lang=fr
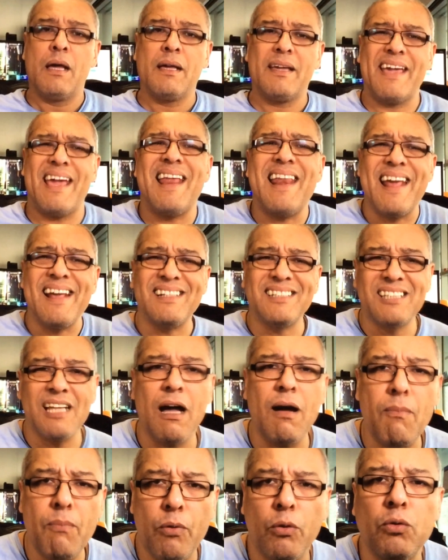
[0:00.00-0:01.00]
Quel
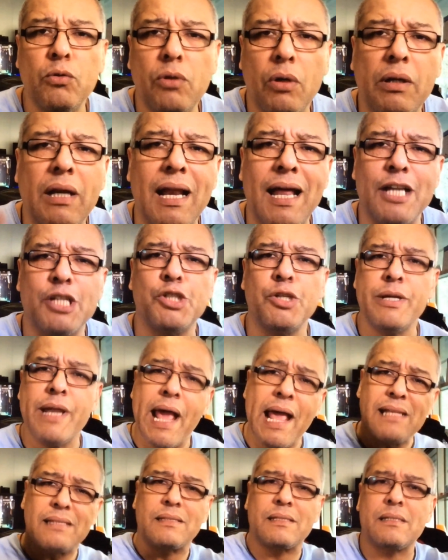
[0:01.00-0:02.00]
exemple on donne à la
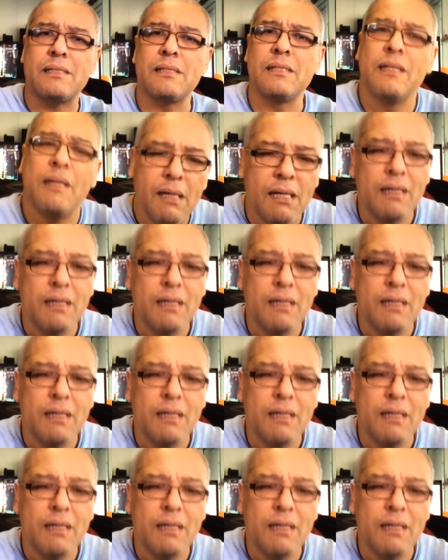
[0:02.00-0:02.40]
jeunesse.